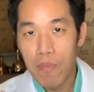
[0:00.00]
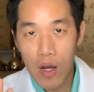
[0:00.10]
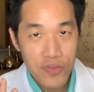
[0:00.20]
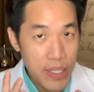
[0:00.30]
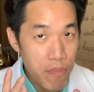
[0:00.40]
หมอ
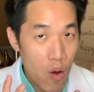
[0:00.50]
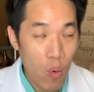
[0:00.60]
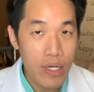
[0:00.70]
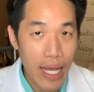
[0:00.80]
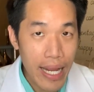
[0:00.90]
ฟันบอก
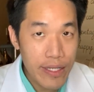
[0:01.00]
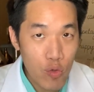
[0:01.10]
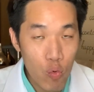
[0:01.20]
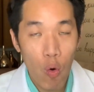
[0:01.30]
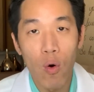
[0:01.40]
คนไข้
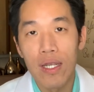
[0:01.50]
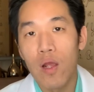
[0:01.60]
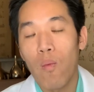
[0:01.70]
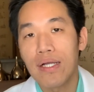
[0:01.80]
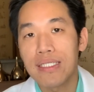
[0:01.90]
ทุกคนเล
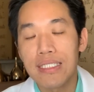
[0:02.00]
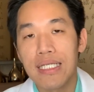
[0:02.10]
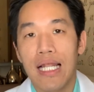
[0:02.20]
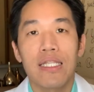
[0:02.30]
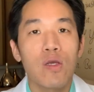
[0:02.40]
ยว่าจริ
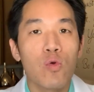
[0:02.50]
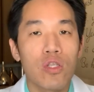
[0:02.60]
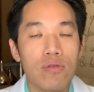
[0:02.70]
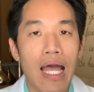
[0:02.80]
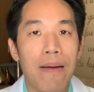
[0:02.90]
งๆแล้วที่คุณ
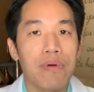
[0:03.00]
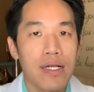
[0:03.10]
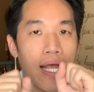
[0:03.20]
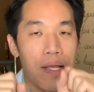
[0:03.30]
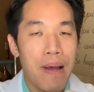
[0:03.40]
ต้องทำคือ
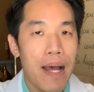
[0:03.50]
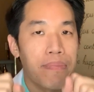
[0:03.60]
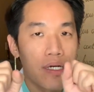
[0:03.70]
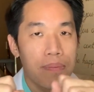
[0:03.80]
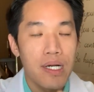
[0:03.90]
กายภาพ
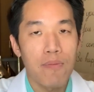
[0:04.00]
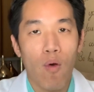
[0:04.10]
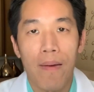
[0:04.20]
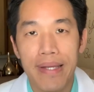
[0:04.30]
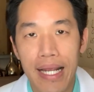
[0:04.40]
เพื่อเพิ่ม
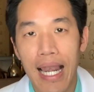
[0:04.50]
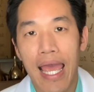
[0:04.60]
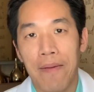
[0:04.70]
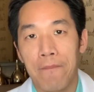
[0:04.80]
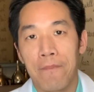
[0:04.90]
ความแข็งแร
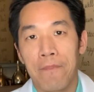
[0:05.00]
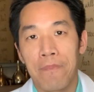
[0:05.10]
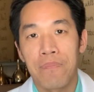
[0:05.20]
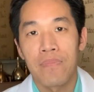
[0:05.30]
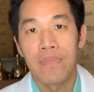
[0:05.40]
ง
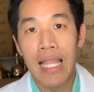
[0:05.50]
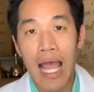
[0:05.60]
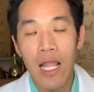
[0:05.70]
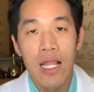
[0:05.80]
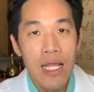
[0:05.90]

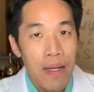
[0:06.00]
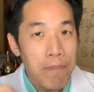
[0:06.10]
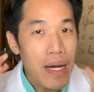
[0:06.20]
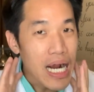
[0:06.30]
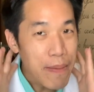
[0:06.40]
นะ
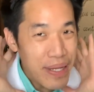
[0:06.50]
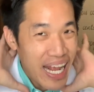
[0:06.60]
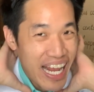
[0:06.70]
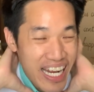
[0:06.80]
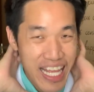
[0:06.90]
เพิ่มยั
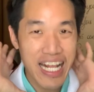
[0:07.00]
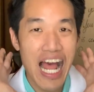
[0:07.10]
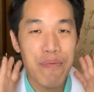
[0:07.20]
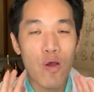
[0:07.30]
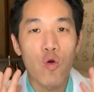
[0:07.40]
งไงก็ได้ก
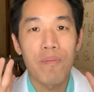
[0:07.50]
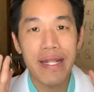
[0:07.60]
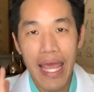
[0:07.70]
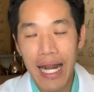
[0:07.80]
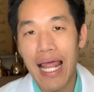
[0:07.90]
ล้ามเนื้อคุณมั
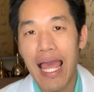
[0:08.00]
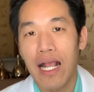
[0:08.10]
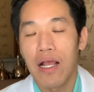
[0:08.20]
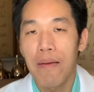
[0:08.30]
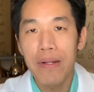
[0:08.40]
นแข็งแรง
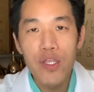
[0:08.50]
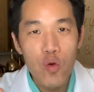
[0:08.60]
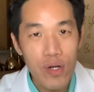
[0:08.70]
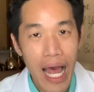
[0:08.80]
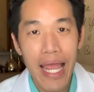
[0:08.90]
ให้มันอ
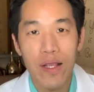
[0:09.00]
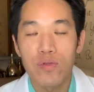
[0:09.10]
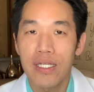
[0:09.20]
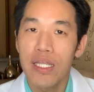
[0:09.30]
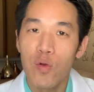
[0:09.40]
ยู่ได้คุ
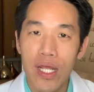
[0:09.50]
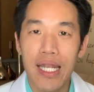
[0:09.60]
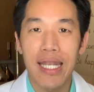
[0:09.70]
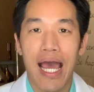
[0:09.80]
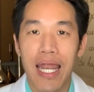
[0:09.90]
ณจะได้อยู่ได้
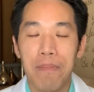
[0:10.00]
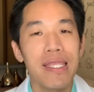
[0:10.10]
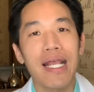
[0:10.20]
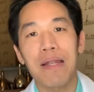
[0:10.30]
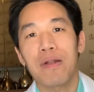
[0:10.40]
นานๆไม่
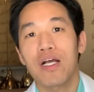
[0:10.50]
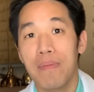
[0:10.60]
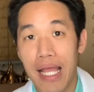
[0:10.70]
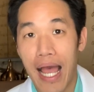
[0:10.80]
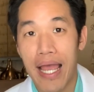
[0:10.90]
อย่างนั้นมันก็
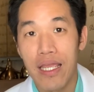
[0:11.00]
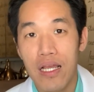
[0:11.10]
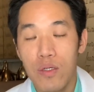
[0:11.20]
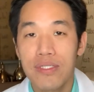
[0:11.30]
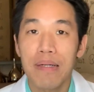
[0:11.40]
ไม่หาย
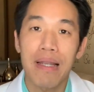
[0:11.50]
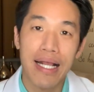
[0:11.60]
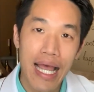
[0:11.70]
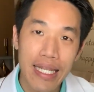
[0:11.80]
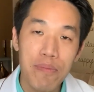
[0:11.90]
จำหลั
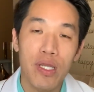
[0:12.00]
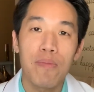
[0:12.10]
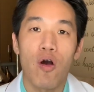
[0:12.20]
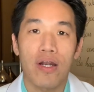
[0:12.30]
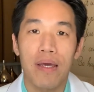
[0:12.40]
กการที่เมื่อ
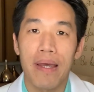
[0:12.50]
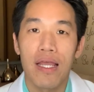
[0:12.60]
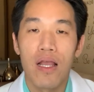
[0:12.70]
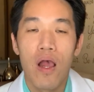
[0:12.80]
กี้บอกได้ไหม